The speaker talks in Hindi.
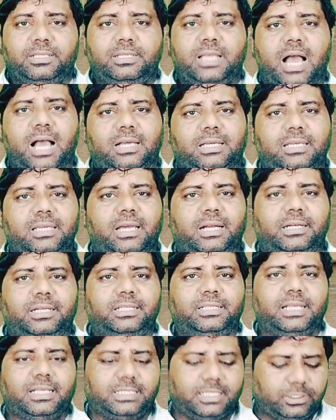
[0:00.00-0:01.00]
जांग की
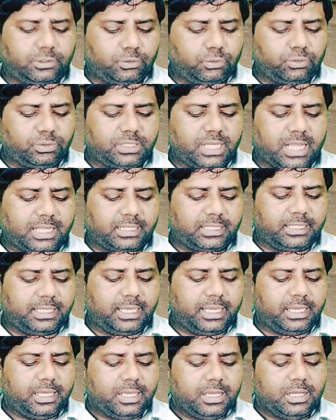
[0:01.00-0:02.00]
हड्डी जैसे टूट जाती
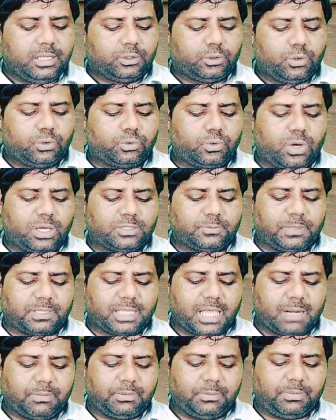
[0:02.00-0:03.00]
है तो उनको
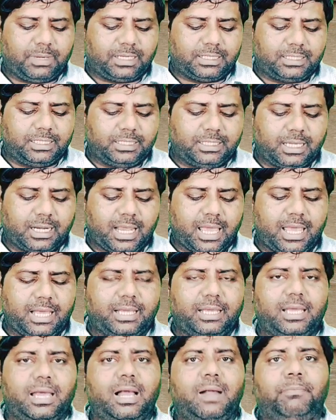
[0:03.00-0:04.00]
अस्पताल में भर्ती कराया
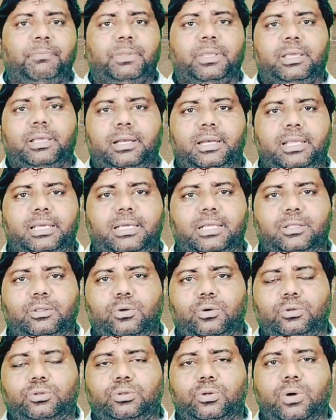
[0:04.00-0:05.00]
गया लेकिन
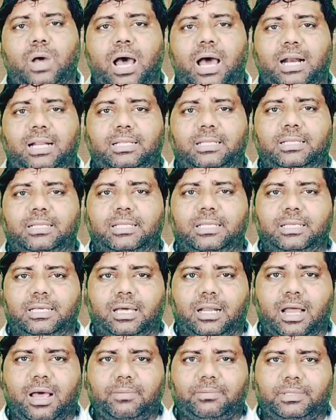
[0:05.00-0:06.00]
दोस्तों हालत इतनी
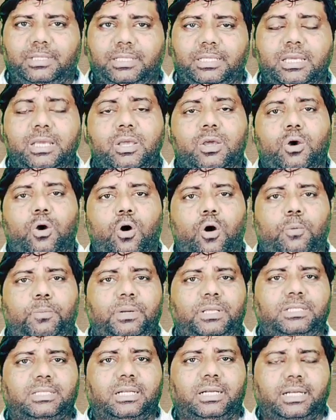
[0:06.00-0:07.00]
ख़राब थी
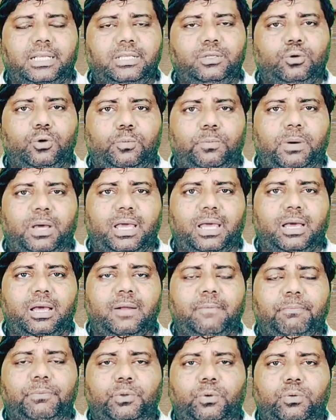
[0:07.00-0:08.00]
ऑपरेशन नहीं हो
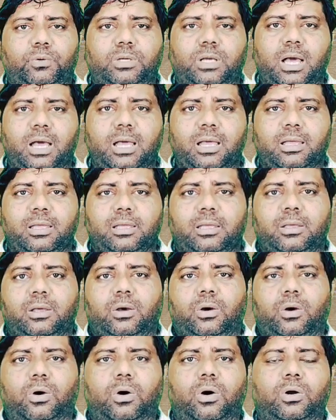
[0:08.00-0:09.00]
पाया उनका
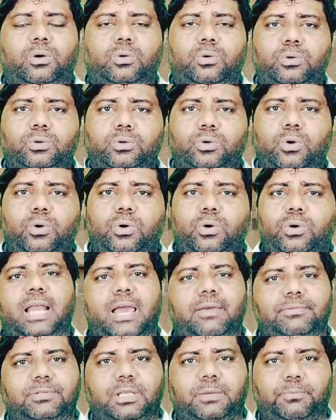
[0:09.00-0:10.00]
और उनको
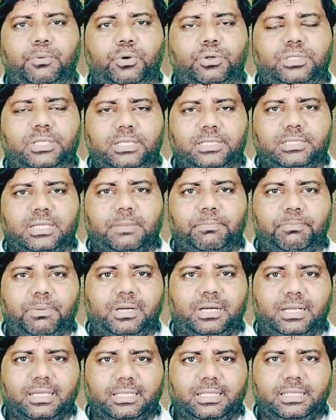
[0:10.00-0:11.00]
लाइफ सपोर्ट सिस्टम
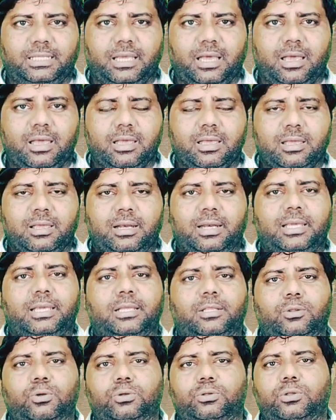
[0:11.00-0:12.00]
पर रख दिया
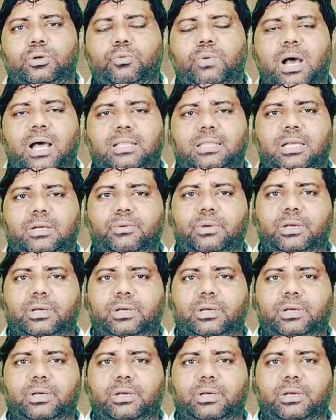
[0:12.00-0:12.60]
लेकिन दोस्तों वहाँ तक